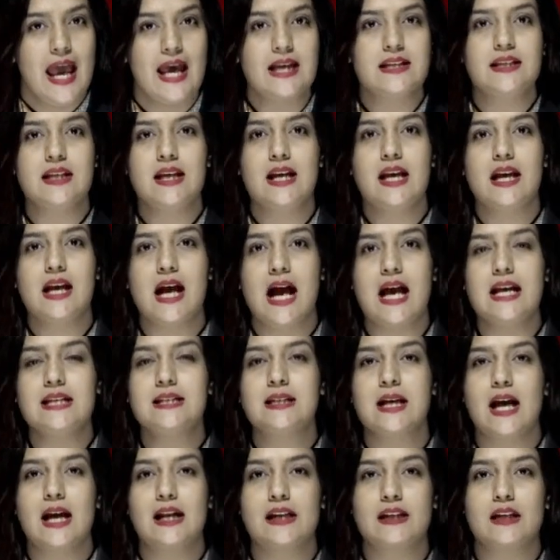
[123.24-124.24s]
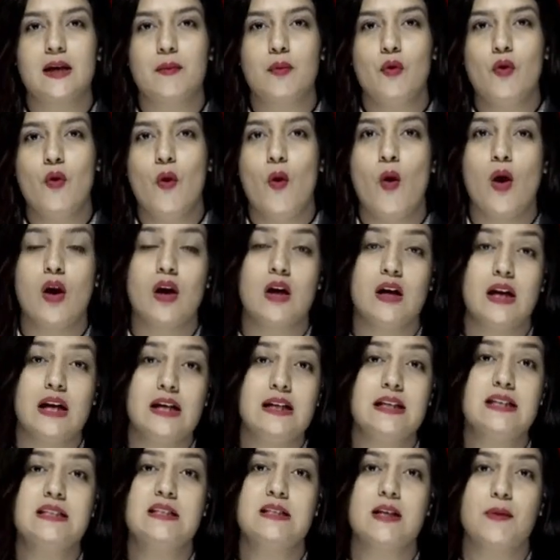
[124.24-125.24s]
ऐसे ही खास कार्यक्रमों और
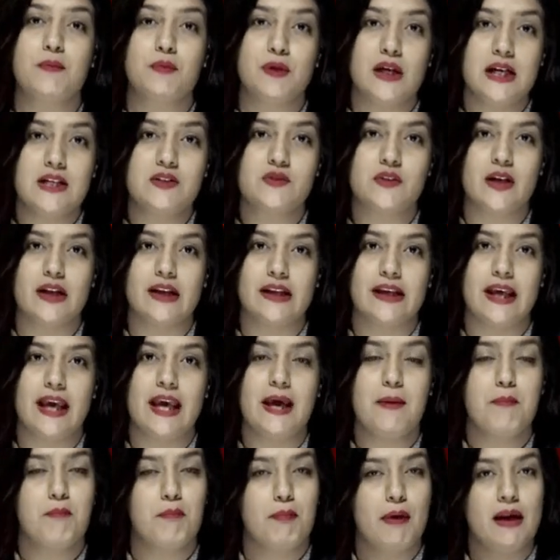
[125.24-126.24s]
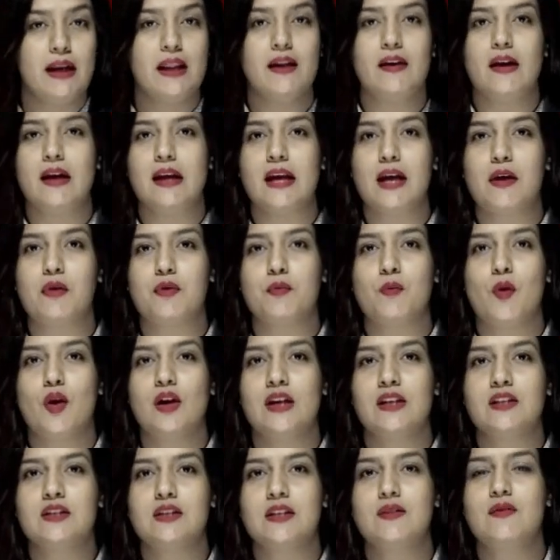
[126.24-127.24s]
लेटेस्ट अपडेट्स के लिए बने रहिए गुड
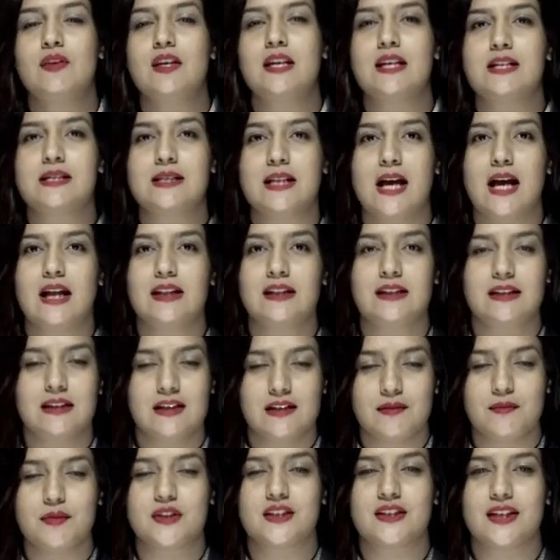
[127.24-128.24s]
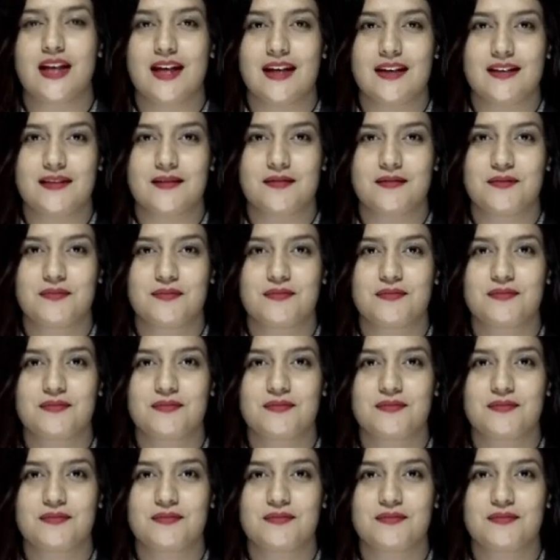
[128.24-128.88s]
मॉर्निंग टीवी के साथ नमस्कार